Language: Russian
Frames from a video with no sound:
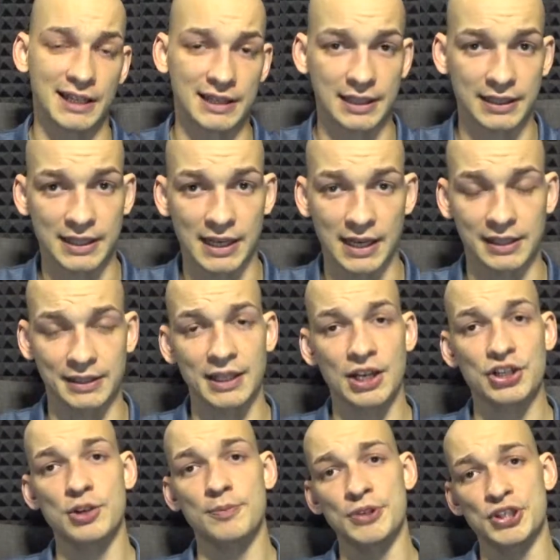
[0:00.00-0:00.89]
это так.
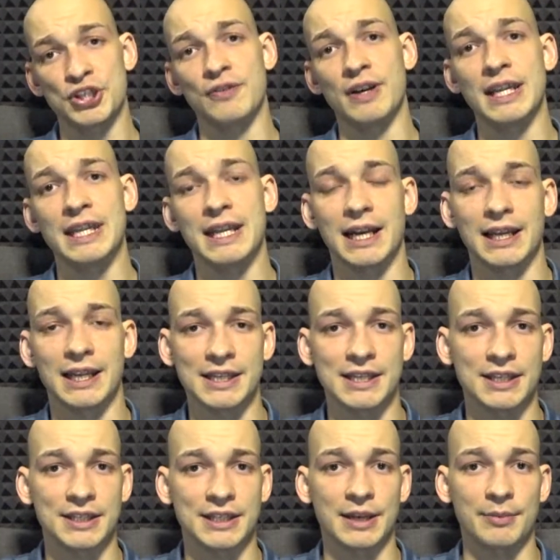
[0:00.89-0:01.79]
Наша пищеварительная
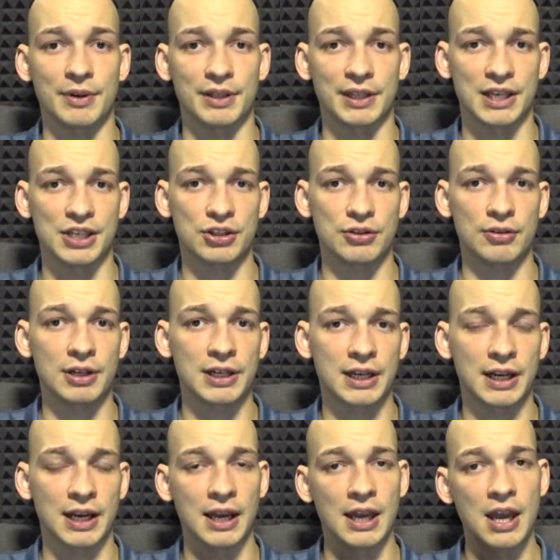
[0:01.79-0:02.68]
система
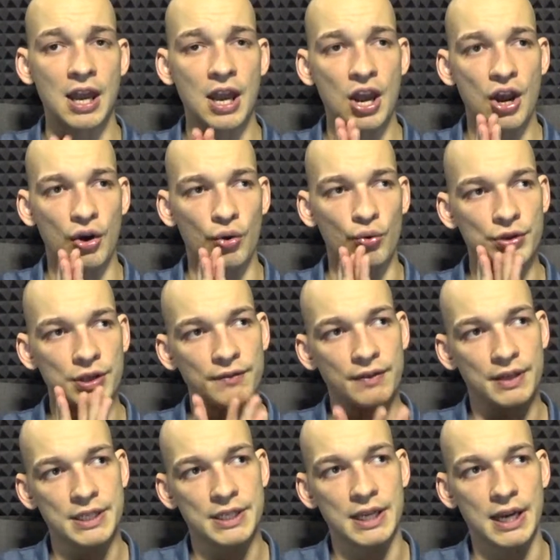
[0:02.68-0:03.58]
настолько
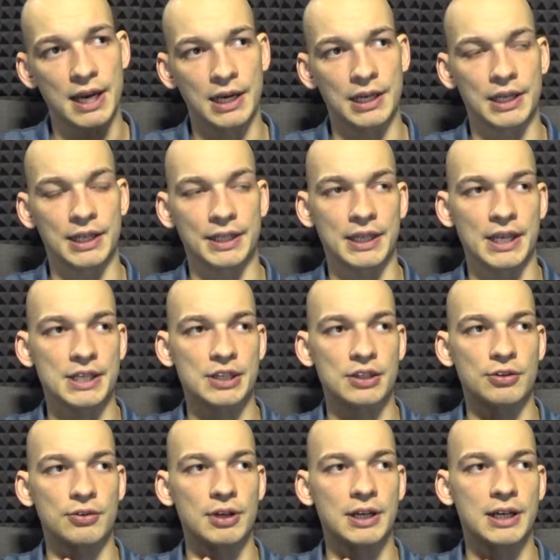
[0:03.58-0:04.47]
универсальна,
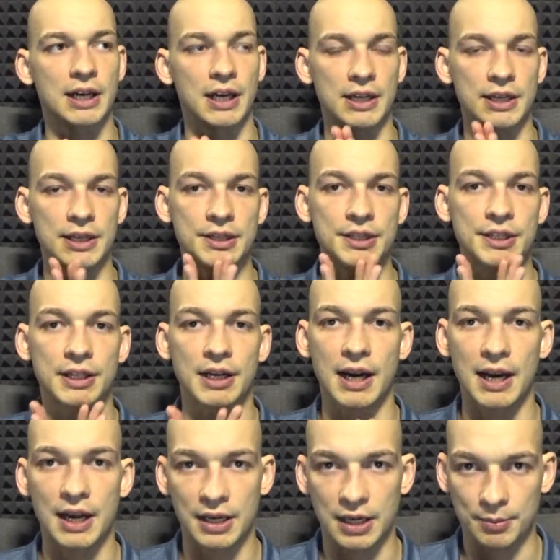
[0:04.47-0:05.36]
настолько
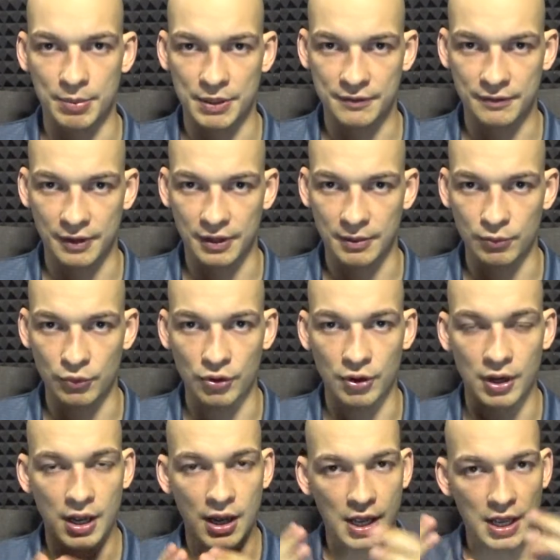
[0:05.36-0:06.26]
идеальна по
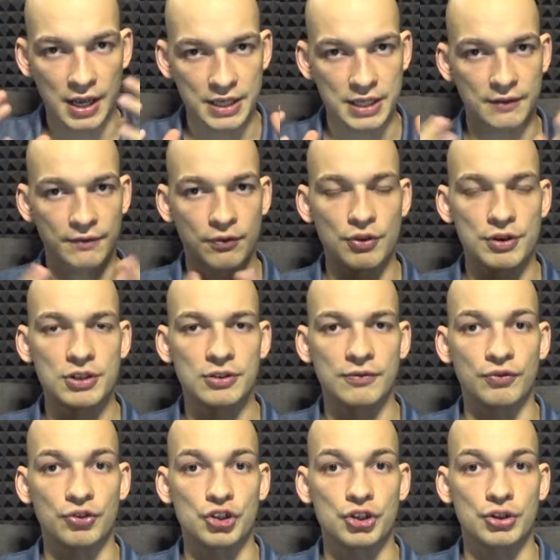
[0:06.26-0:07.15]
своему
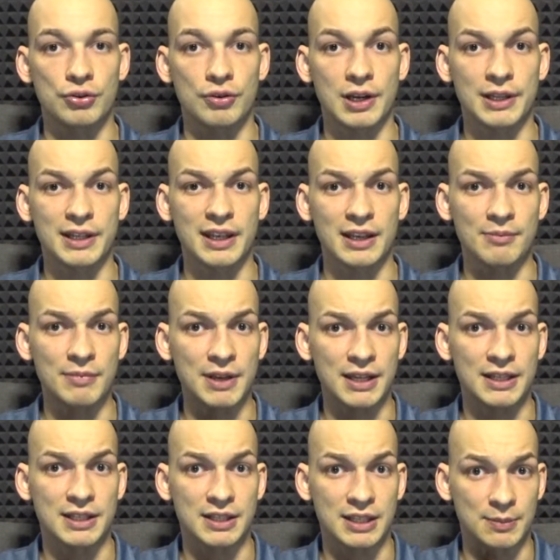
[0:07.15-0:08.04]
свойству, что она
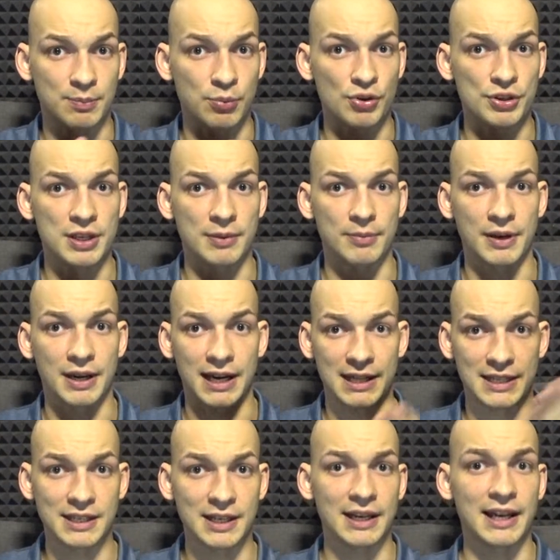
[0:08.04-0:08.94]
имеет способы
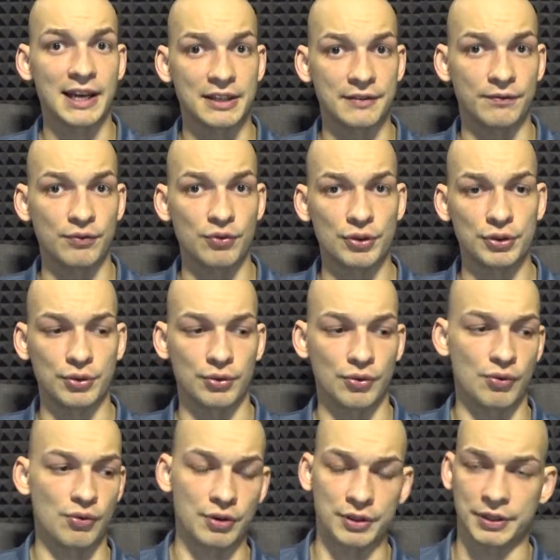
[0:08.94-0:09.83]
отделять воду
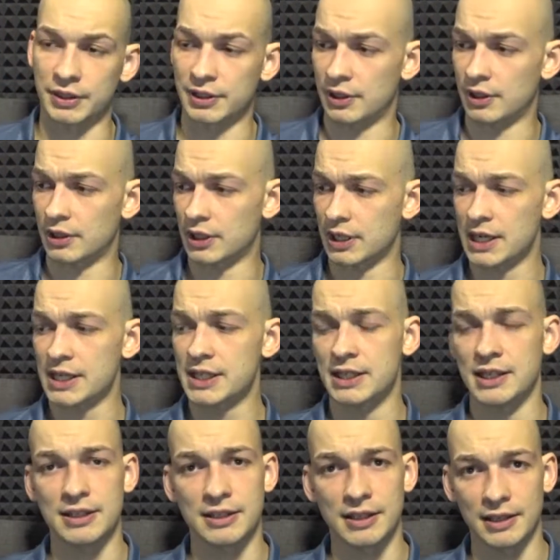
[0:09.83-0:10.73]
от э,
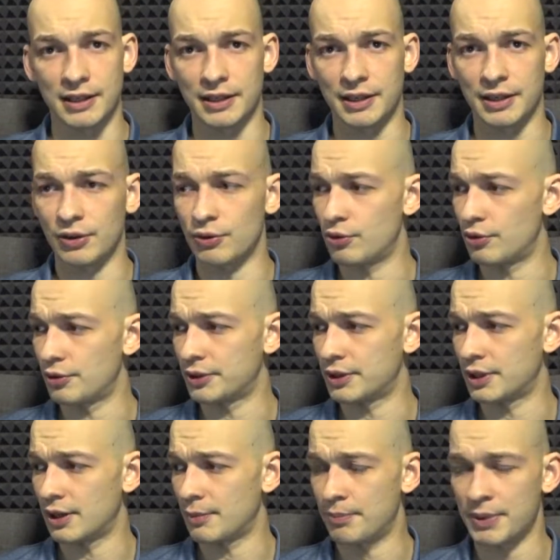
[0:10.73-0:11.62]
красителей,
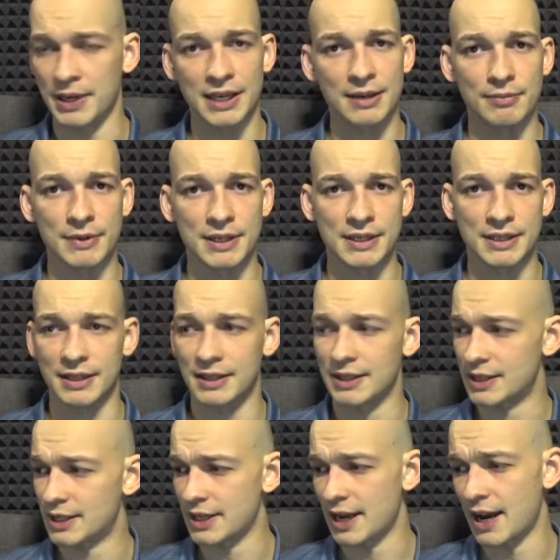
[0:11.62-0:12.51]
от э,
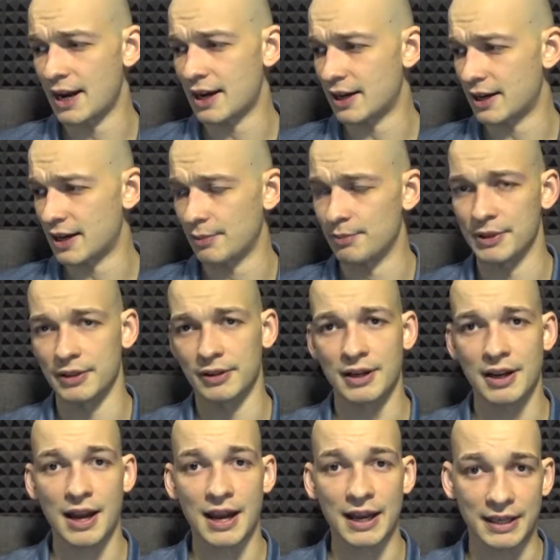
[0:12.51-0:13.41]
примесей, сахара,
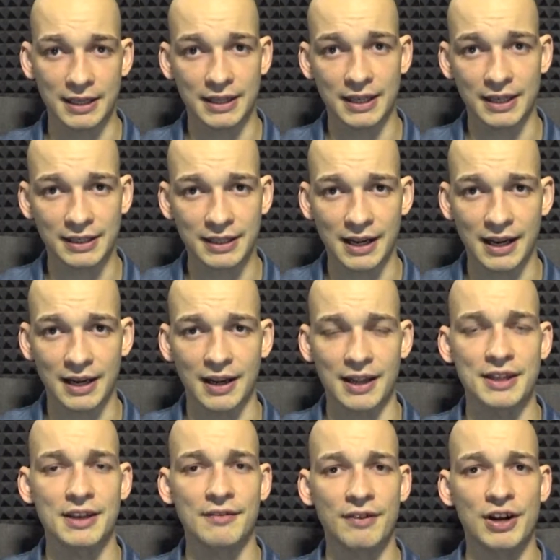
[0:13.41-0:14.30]
белка и так
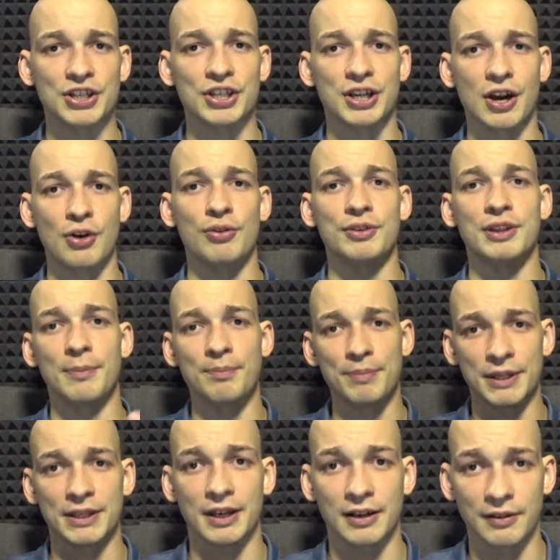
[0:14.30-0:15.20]
далее. Неважно, какой
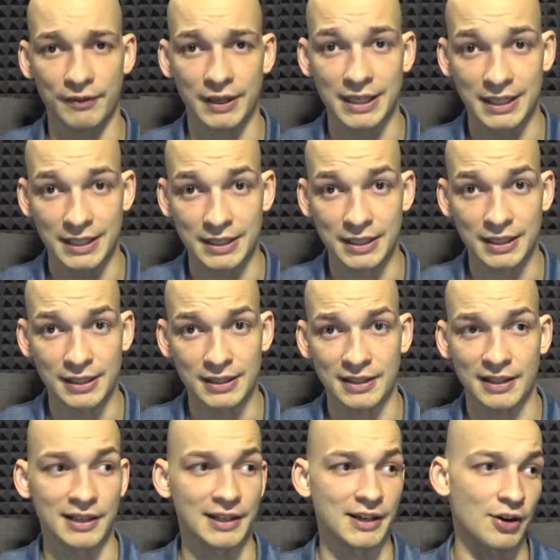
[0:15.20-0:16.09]
напиток вы
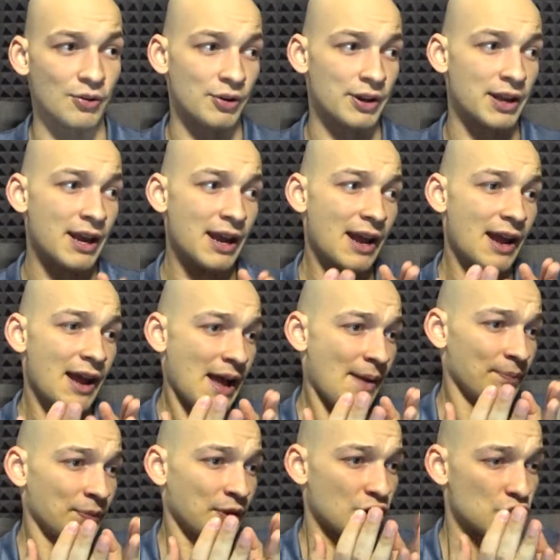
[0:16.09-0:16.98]
едите или какой
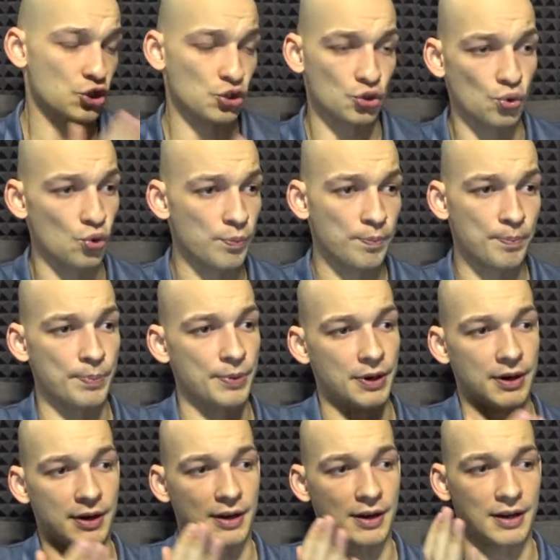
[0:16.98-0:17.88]
суп,
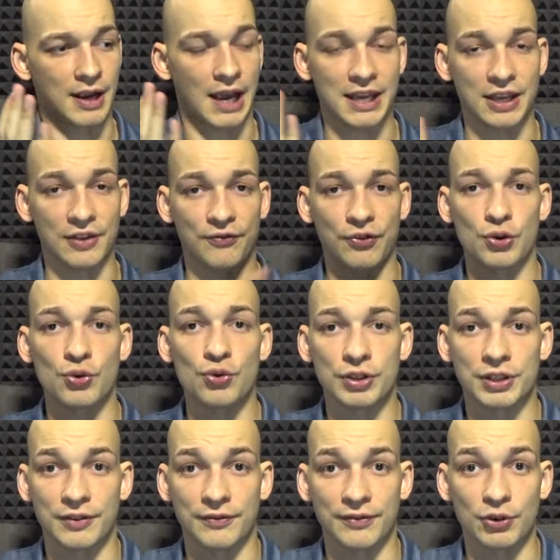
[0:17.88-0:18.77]
э, какие
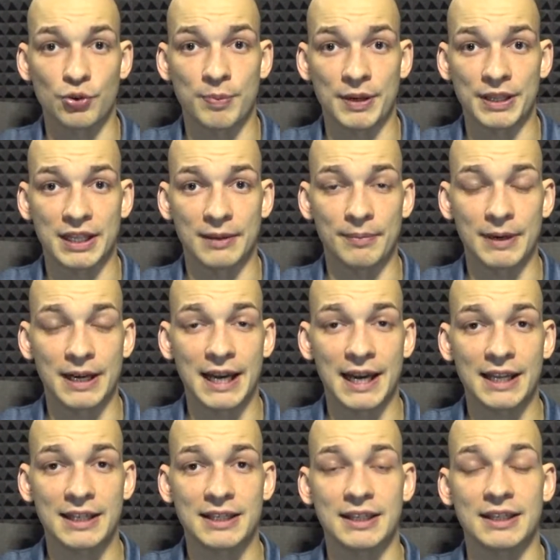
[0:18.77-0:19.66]
фрукты вы
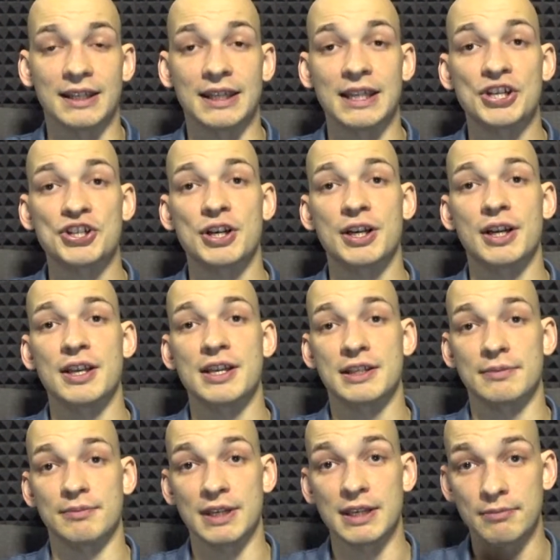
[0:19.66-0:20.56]
употребляете, наш
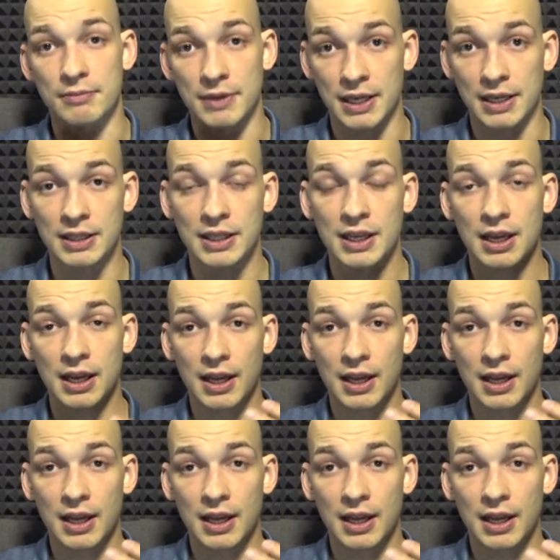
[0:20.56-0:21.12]
организм имеет